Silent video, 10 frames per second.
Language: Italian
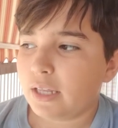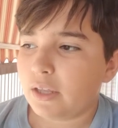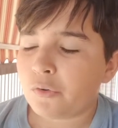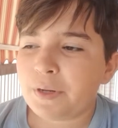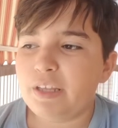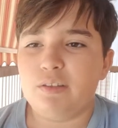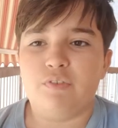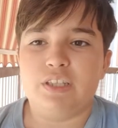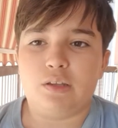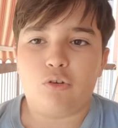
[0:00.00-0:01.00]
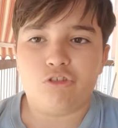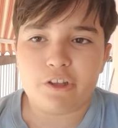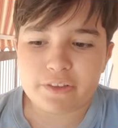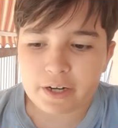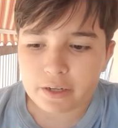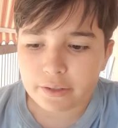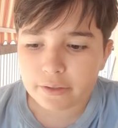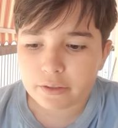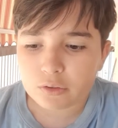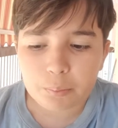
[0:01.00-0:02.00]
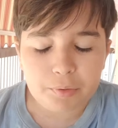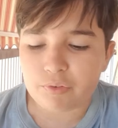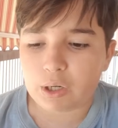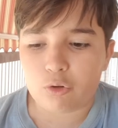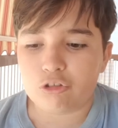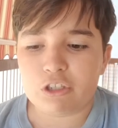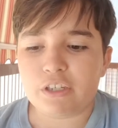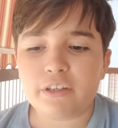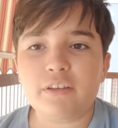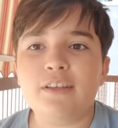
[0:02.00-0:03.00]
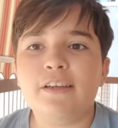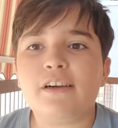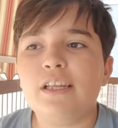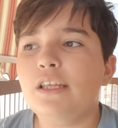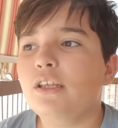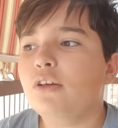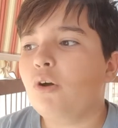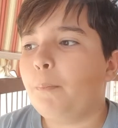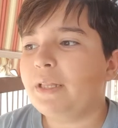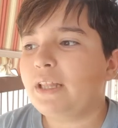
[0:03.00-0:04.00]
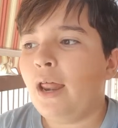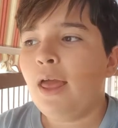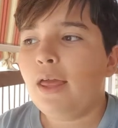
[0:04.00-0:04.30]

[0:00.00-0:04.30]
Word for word: E ormai è diventato un centrale. Non puoi farlo ricompattare,